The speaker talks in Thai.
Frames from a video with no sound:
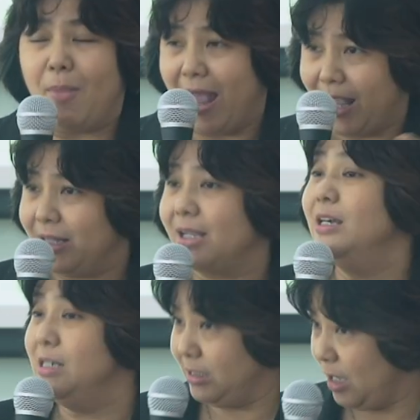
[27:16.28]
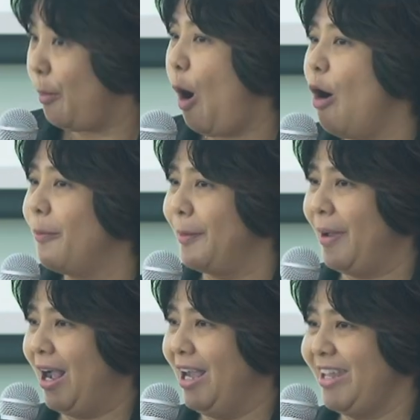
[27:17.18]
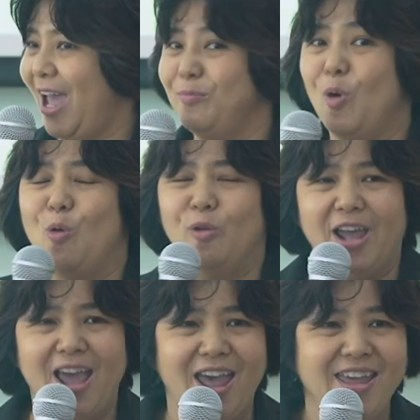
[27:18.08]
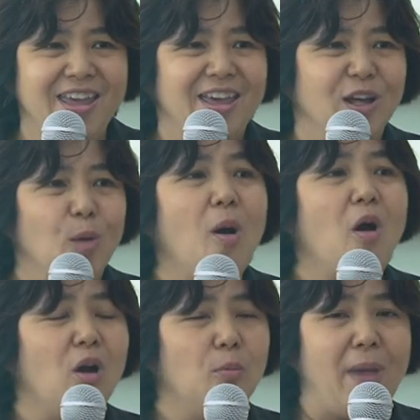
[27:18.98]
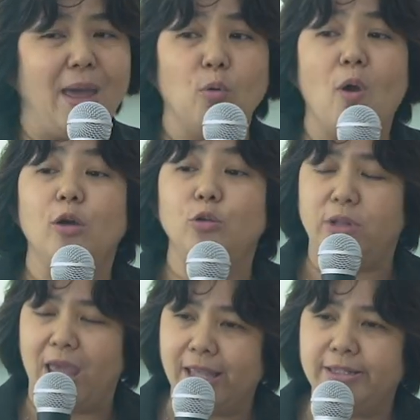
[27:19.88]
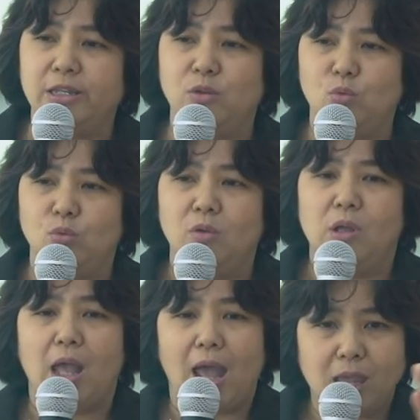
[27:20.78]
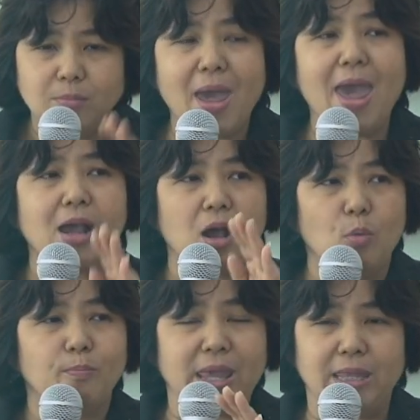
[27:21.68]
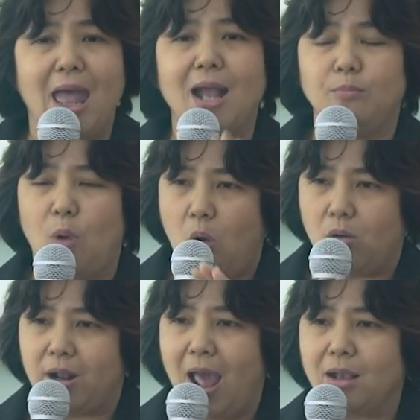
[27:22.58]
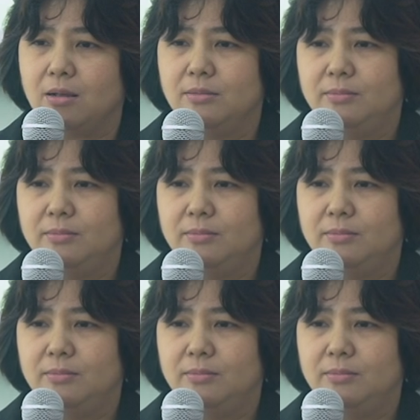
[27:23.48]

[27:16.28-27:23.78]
มากันกระหืดกระหอบแบบอาจารย์โบนะคะก็บอกเขาไปเพราะว่าเขาอยู่ใน ICU ให้แม่เขาไปนั่งบอกรัก